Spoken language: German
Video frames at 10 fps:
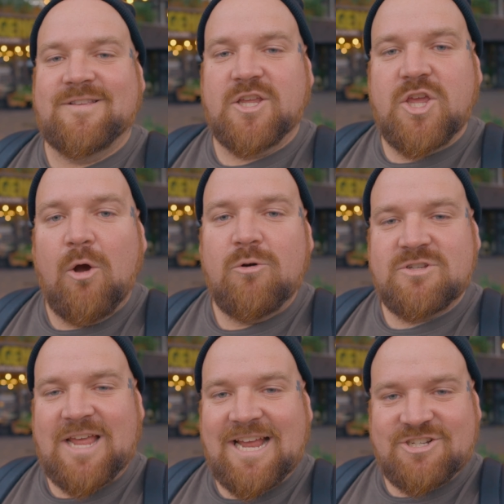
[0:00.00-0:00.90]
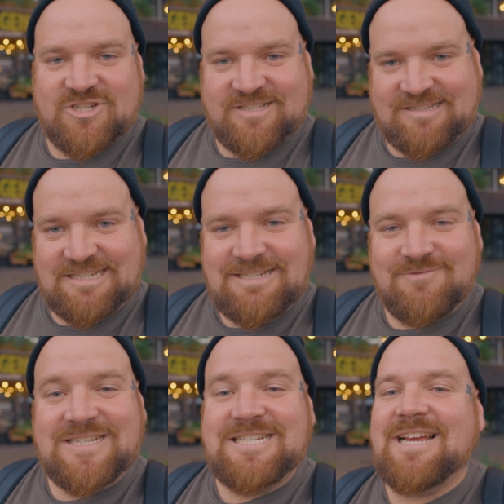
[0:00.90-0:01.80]
The Code Agency.
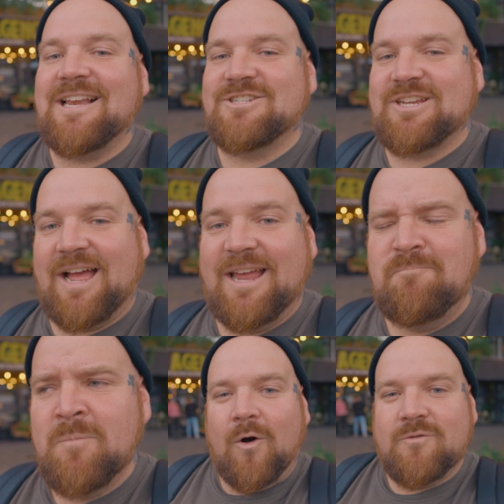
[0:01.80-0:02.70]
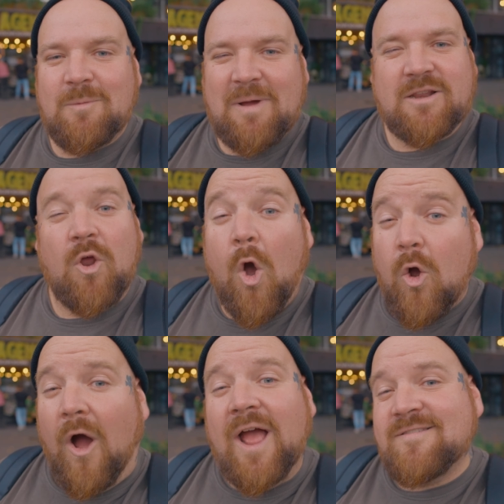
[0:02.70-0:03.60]
Wir gehen da gleich rein und wir machen
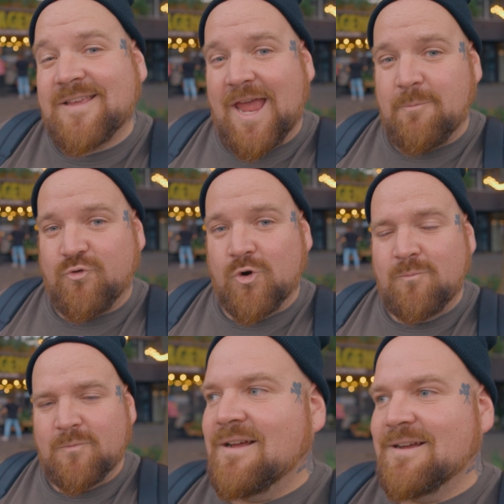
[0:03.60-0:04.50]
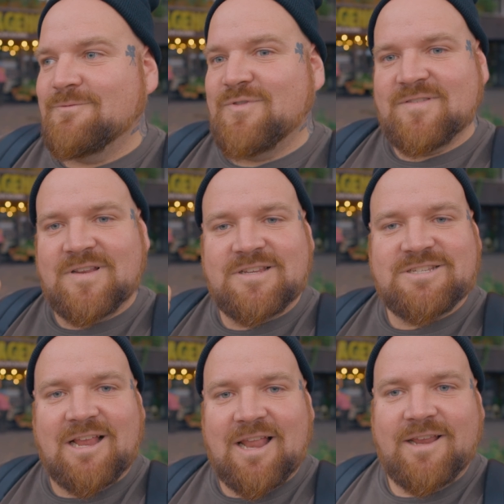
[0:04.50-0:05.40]
Horror Escape Room. Äh, wir sind
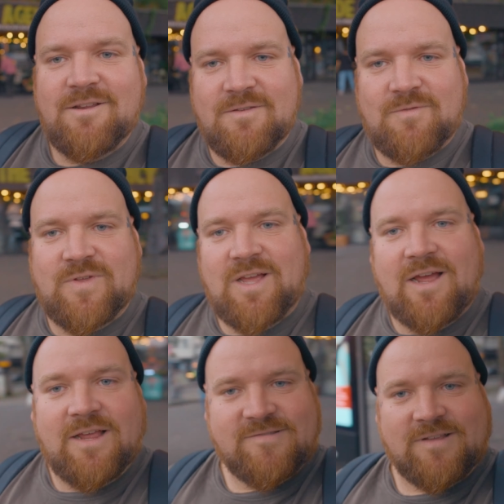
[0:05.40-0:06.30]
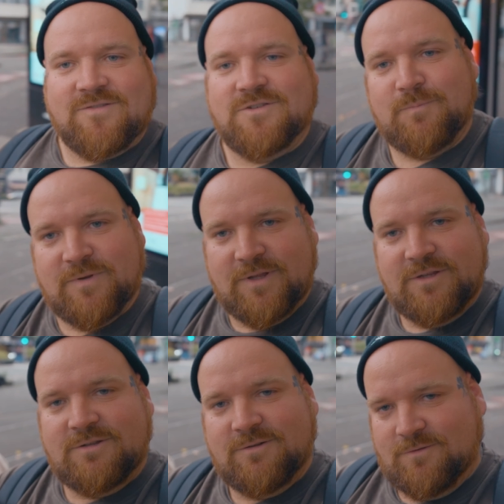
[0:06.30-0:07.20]
nicht alleine, wir heißt, also ich bin
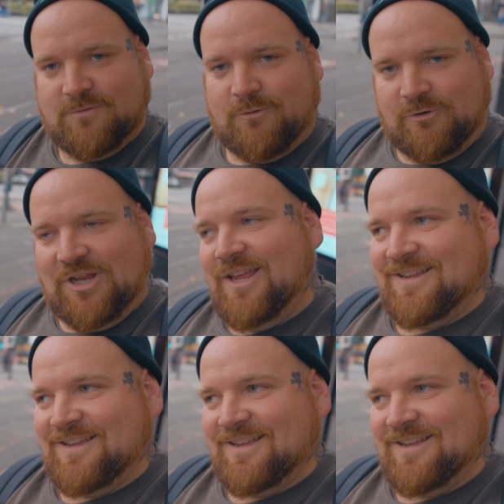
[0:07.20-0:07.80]
ich und Uschi.